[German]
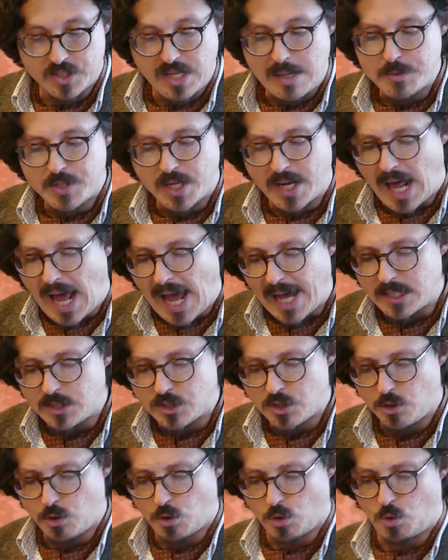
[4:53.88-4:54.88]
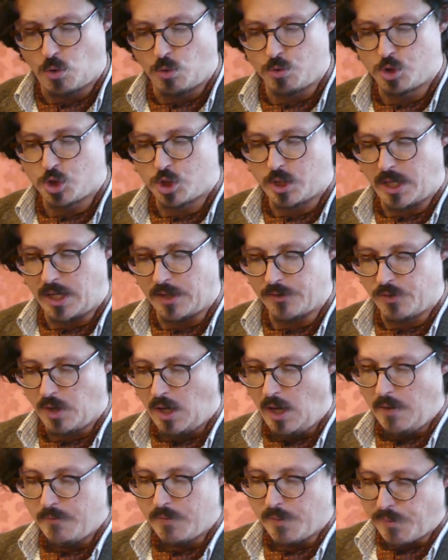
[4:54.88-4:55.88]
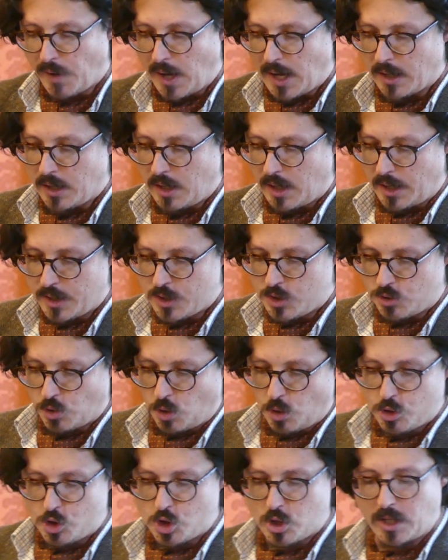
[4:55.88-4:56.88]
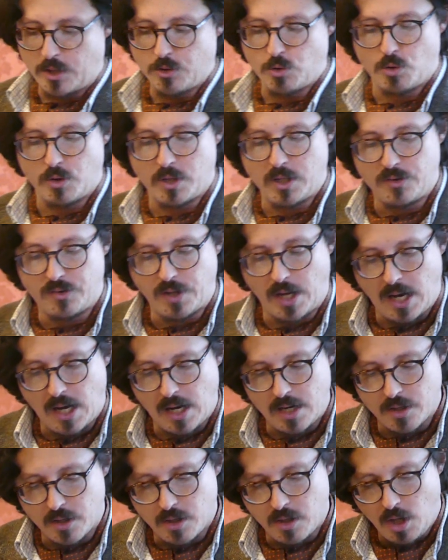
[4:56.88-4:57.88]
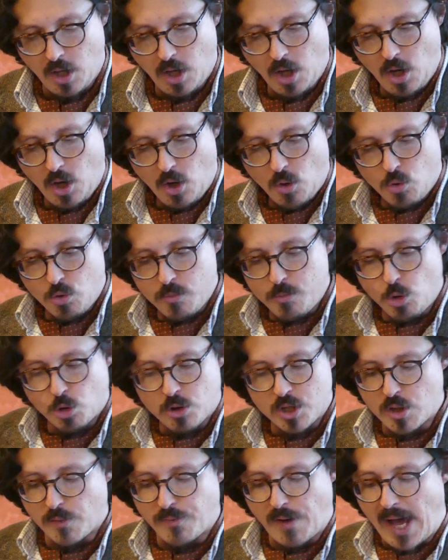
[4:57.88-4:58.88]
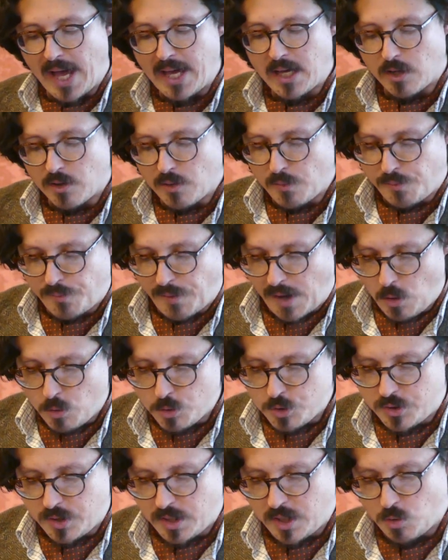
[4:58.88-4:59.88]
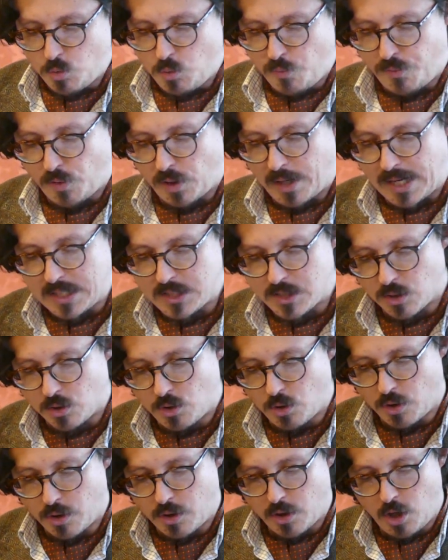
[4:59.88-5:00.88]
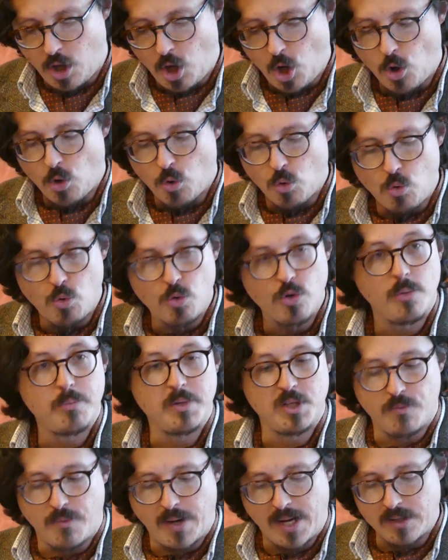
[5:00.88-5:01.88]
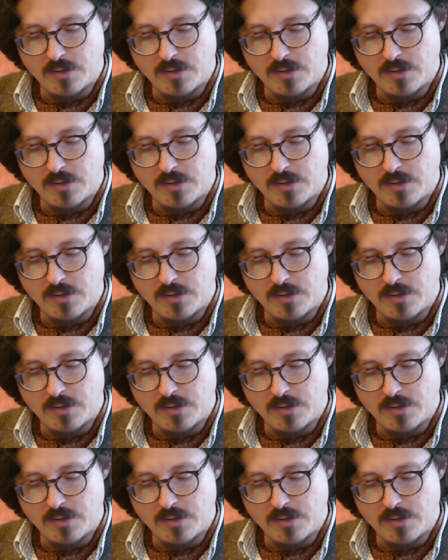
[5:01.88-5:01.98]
dass selbst ein einzelner Großstaat wie Frankreich, Deutschland oder Italien unmöglich auf eigene Faust die EU verlassen können, ohne mit